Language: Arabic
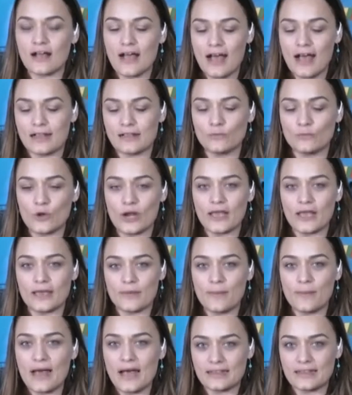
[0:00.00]
احد
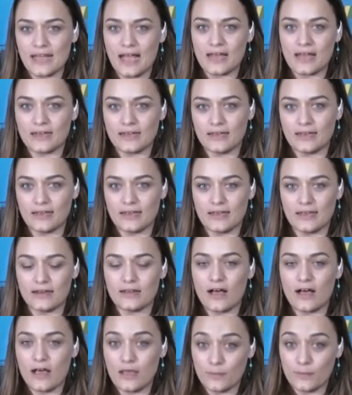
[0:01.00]
المركبات عن
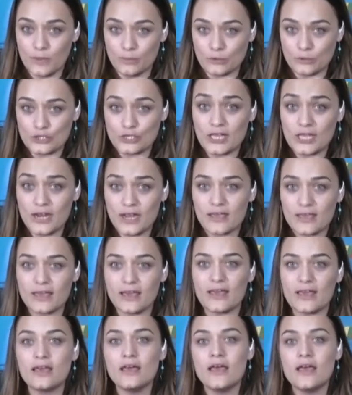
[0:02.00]
القائمه
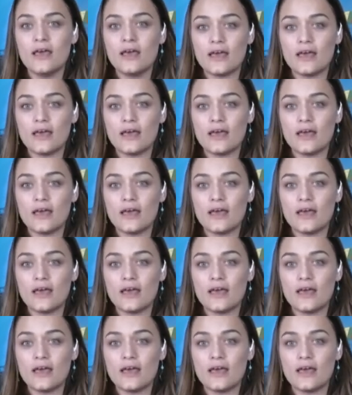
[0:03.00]
المشتركه